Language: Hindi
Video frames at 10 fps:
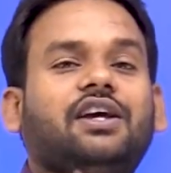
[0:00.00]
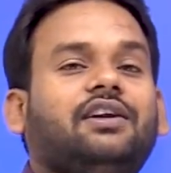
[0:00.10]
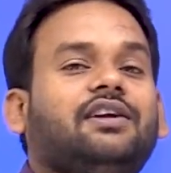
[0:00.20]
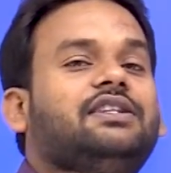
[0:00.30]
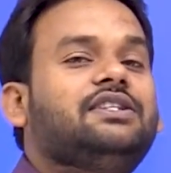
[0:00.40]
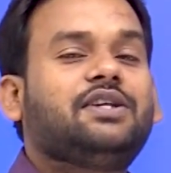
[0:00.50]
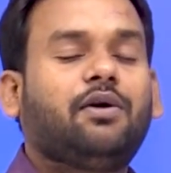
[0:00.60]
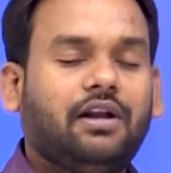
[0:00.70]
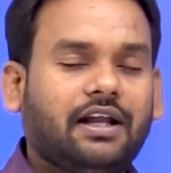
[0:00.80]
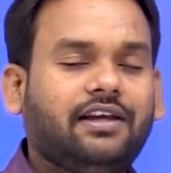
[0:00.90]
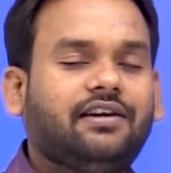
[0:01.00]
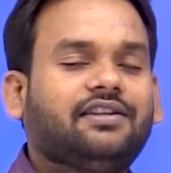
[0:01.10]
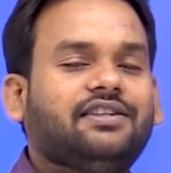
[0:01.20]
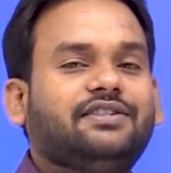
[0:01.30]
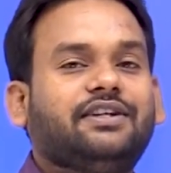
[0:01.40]
शेयर कर दीजिए और लाइक
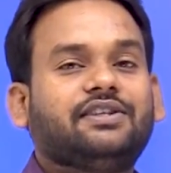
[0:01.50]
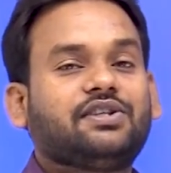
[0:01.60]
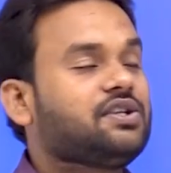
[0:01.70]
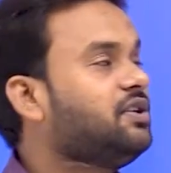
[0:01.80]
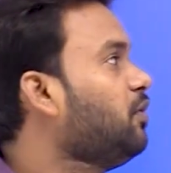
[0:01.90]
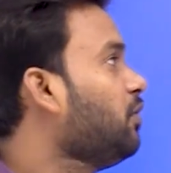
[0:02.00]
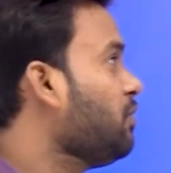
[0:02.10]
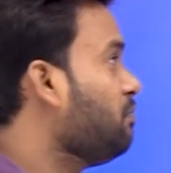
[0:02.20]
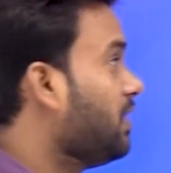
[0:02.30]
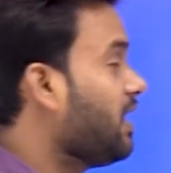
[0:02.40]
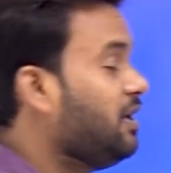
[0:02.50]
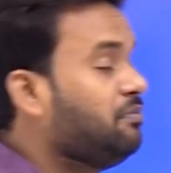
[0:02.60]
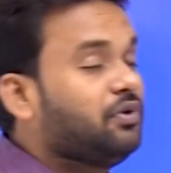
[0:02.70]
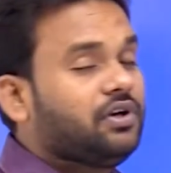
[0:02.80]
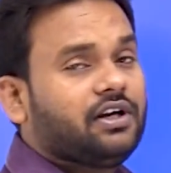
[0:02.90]
कर दीजिएगा सेशन को क्योंकि बड़ा ही
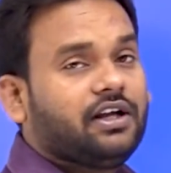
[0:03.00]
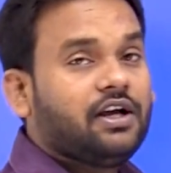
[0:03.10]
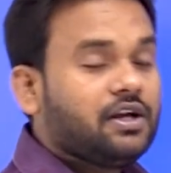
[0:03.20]
इंपॉर्टेंट है